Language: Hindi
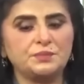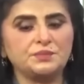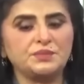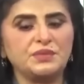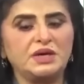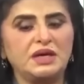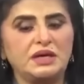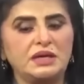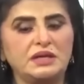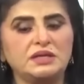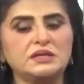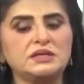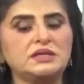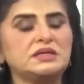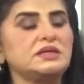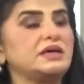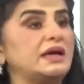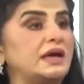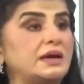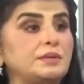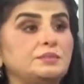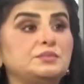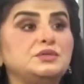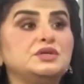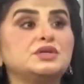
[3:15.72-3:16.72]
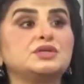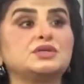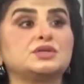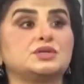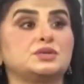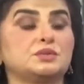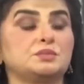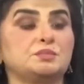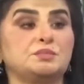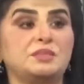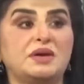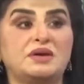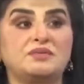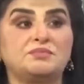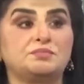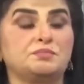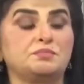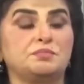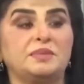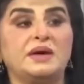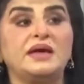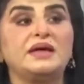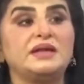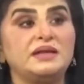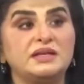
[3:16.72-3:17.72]
ये इनकी अहमियत मैं
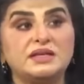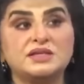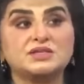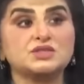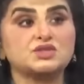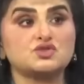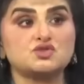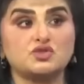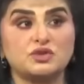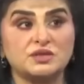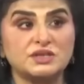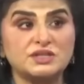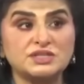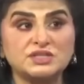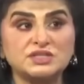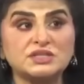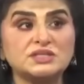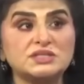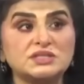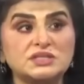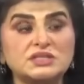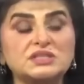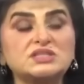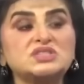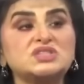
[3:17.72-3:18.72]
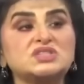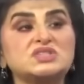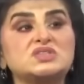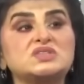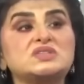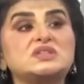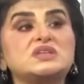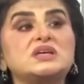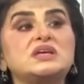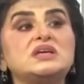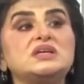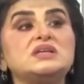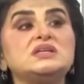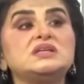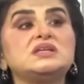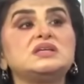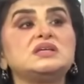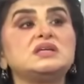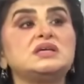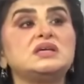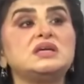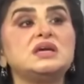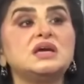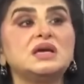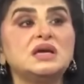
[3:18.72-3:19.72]
पहली एस्ट्रोलॉजर थी जिसने
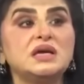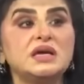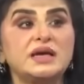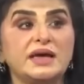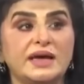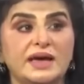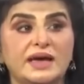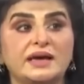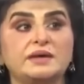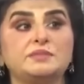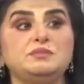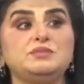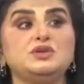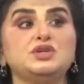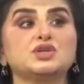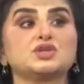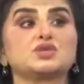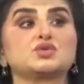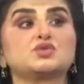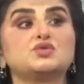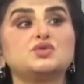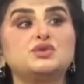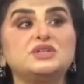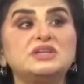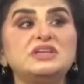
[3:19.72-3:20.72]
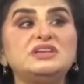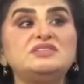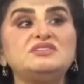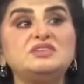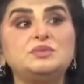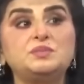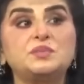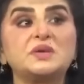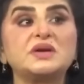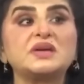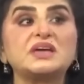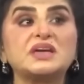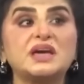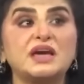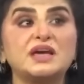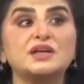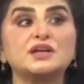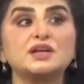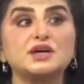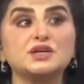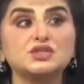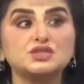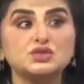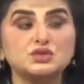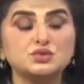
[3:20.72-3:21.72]
इनकी अहमियत को टीवी पे
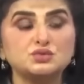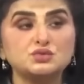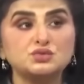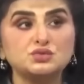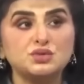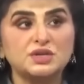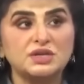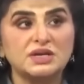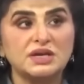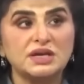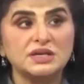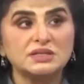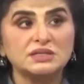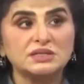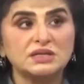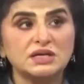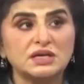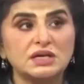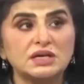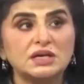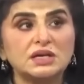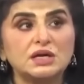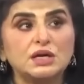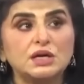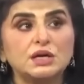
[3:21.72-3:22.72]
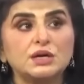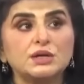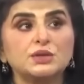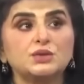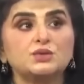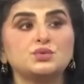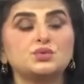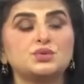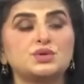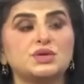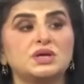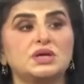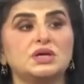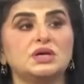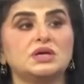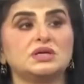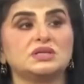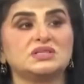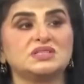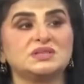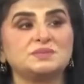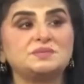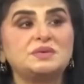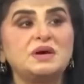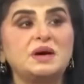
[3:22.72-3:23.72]
कहना शुरू किया था क्योंकि
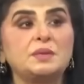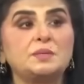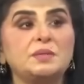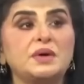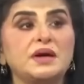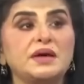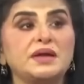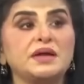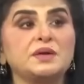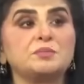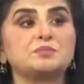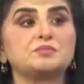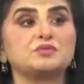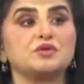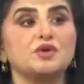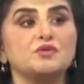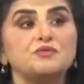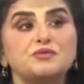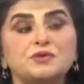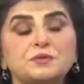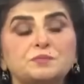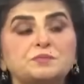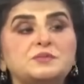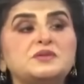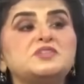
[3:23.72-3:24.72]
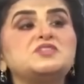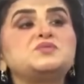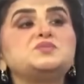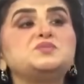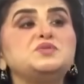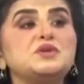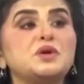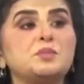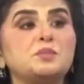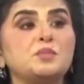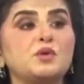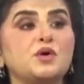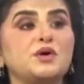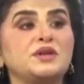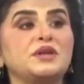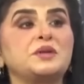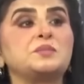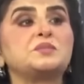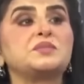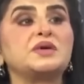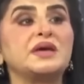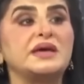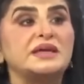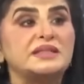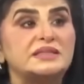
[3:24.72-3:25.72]
जब हमारे प्रॉफिट पीस भी अपॉन
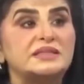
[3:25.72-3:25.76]
हिम